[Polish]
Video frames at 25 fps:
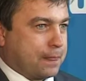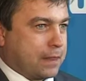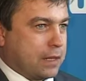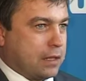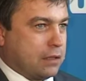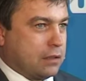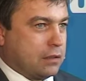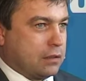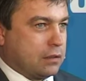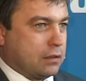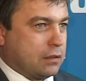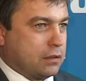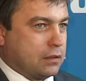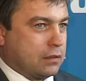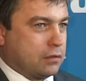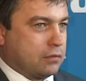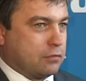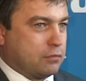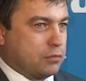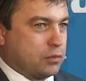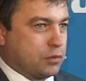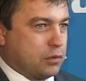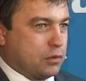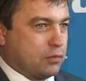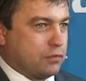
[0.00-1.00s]
Mm,
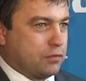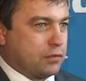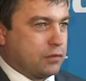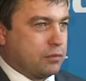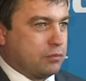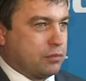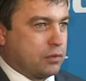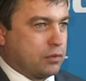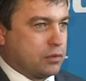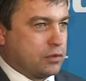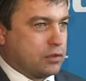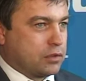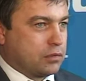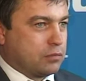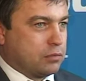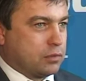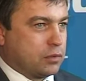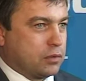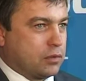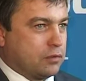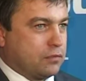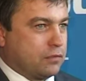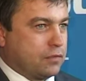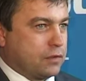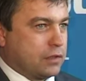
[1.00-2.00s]
e, budowę boisk,
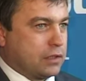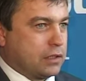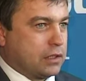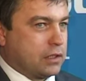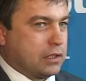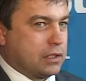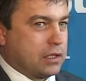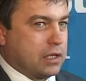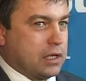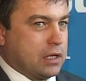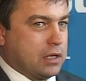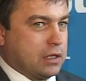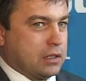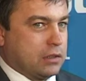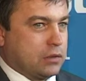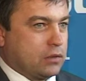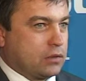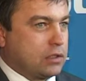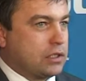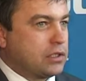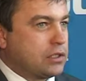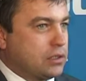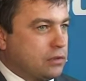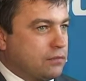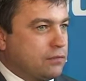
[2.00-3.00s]
budowę,
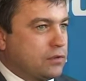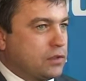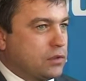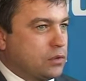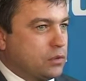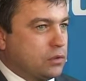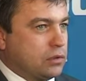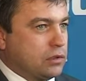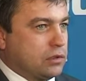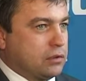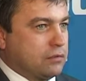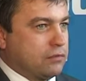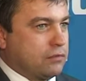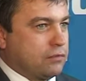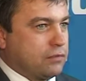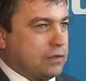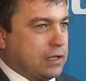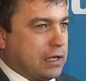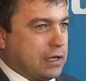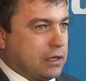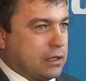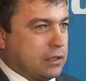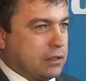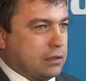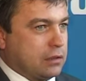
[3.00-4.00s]
to też inwestuje w
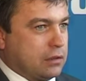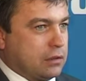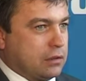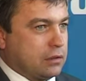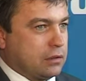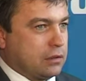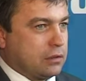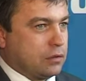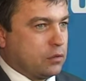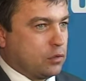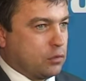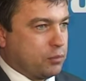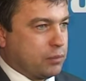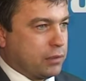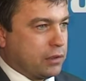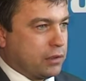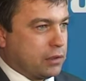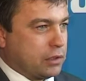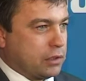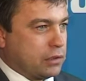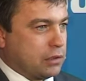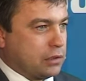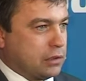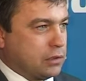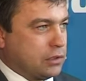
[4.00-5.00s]
daną grupę
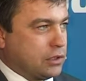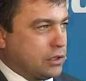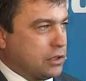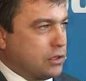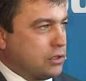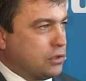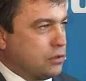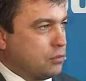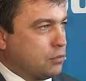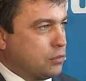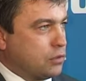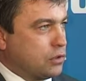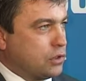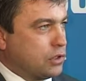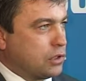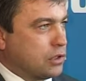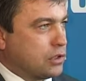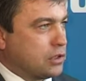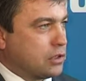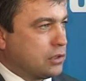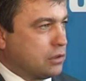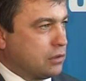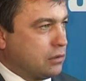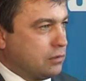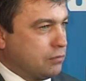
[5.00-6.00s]
dzieci,
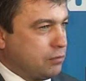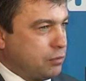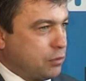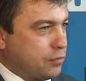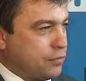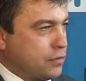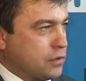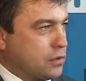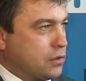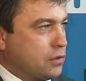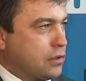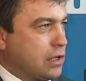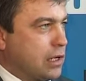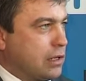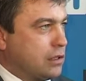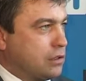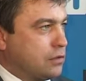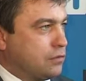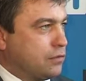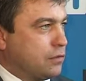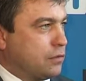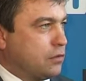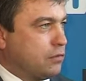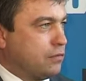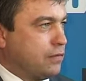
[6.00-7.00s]
młodzieży i w
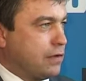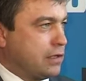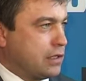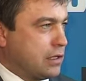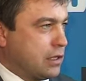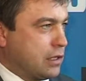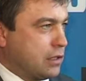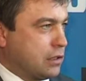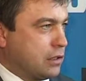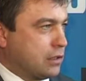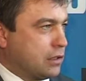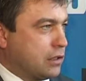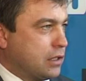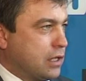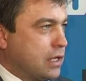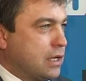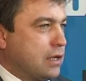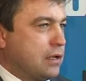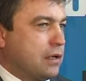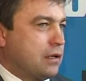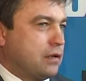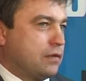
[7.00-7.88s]
profesjonalizm wychowania ich.